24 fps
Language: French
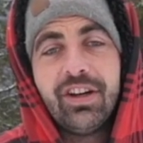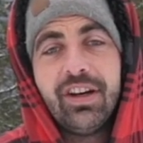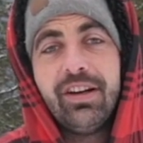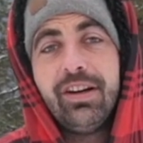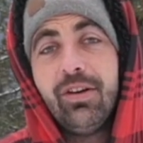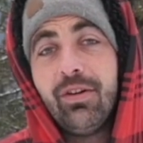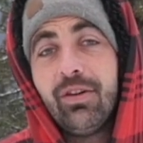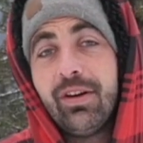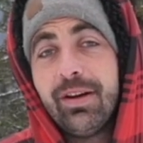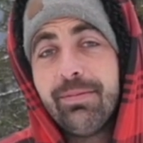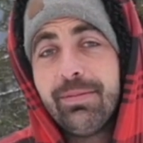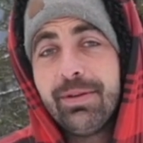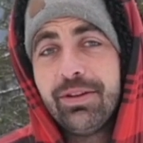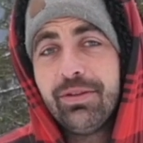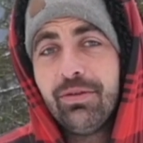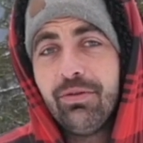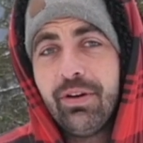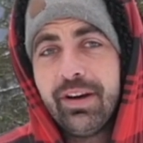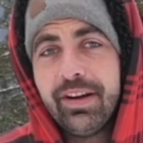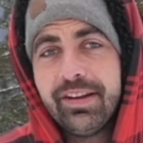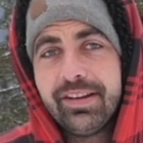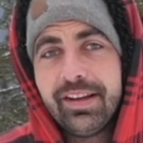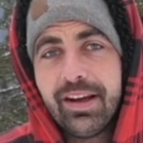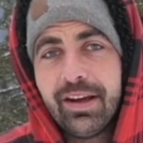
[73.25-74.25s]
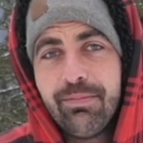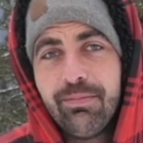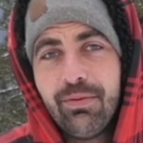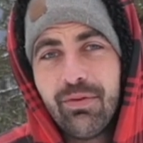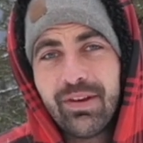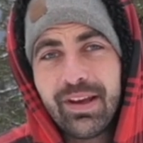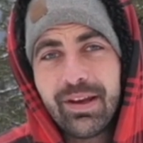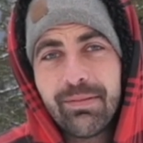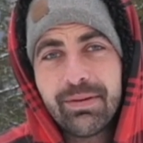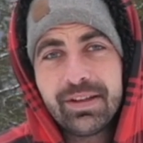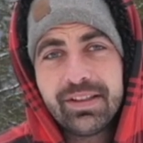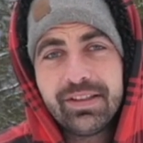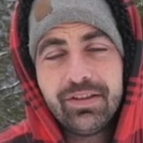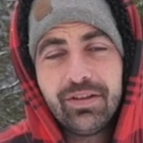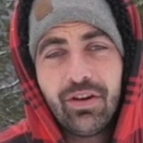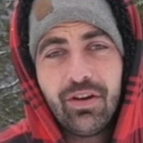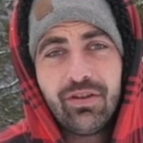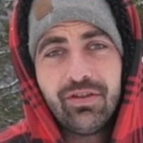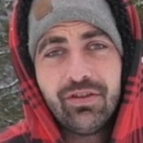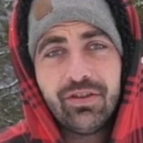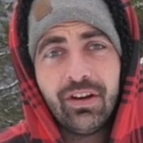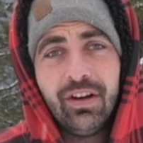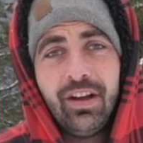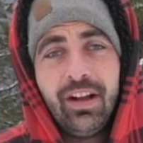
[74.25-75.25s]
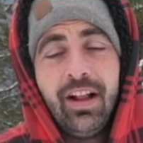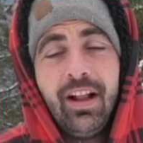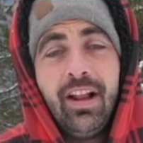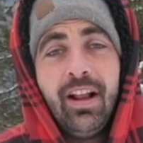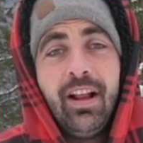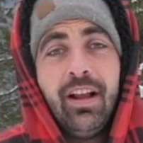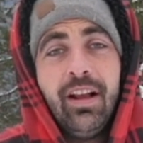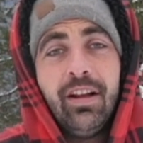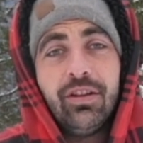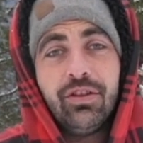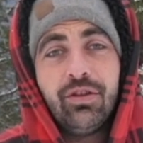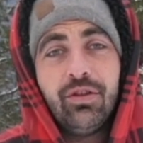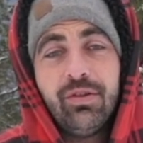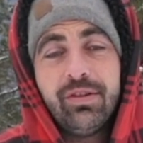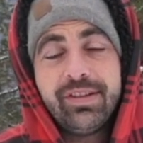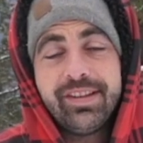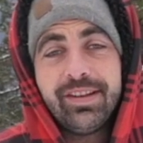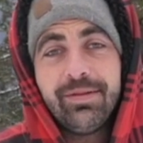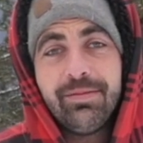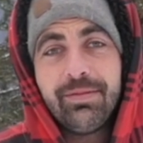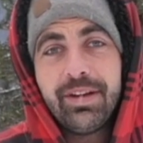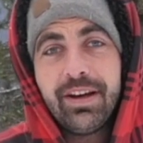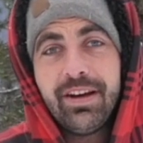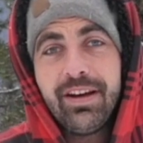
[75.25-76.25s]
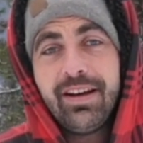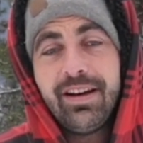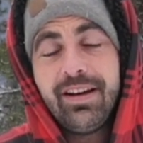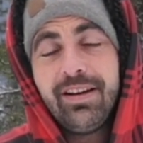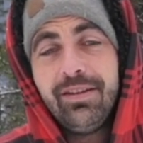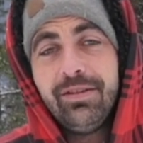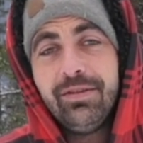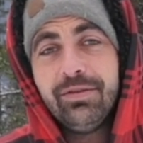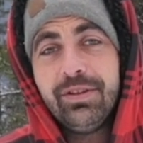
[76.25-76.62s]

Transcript: Alors la météo a été un peu capricieuse, je le sais bien.